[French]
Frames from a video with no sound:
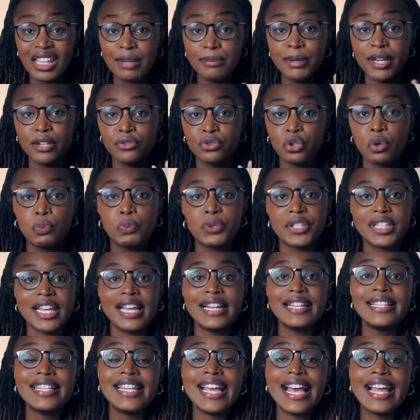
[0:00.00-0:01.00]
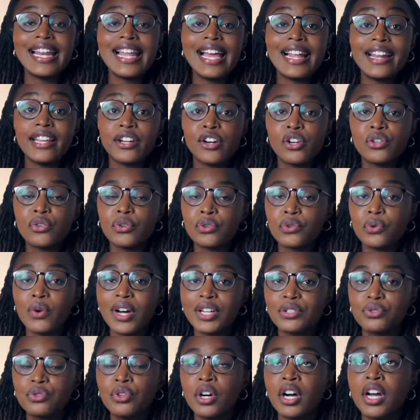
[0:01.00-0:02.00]
bien sûr, puisqu'elle n'est allée à l'école que trois
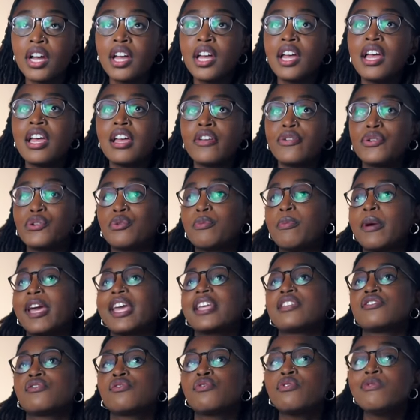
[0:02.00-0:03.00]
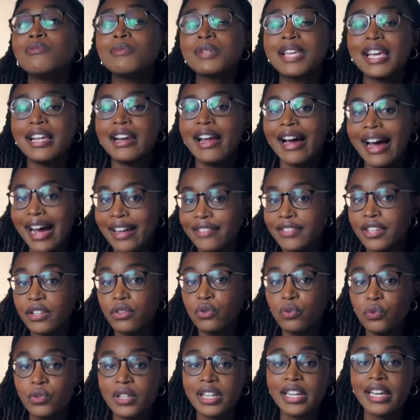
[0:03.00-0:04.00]
jours, je présume qu'elle a raté
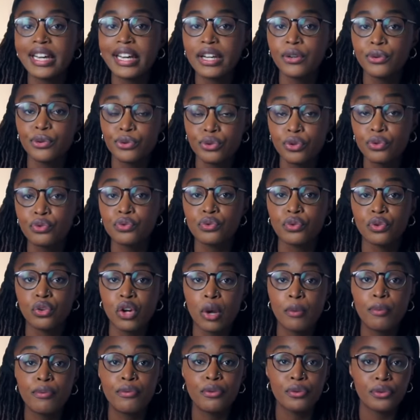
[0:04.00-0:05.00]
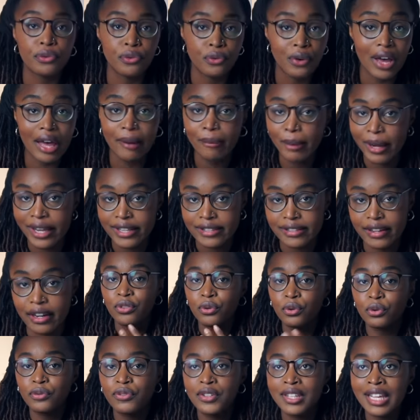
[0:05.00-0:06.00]
toutes les réunions du club photo après ça.
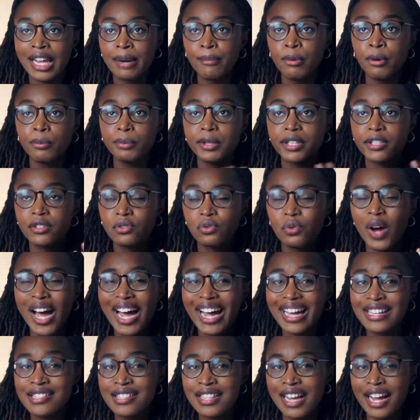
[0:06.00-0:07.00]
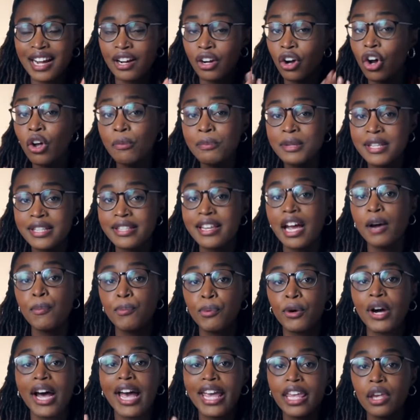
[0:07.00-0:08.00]
Donc finalement, Mitsuha reste un grand mystère
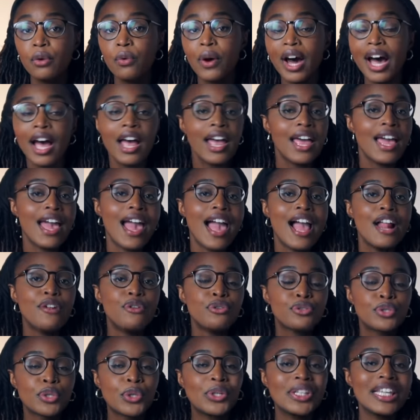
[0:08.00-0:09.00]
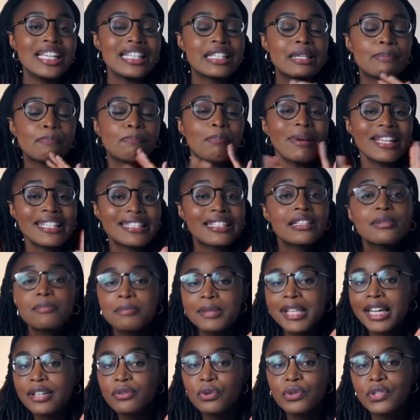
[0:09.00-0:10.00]
pour Aiwa. Elles ne se connaissent pas si
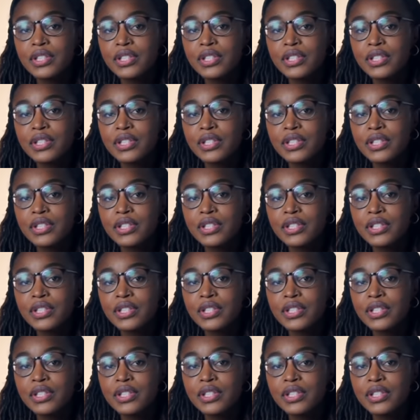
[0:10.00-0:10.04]
bien que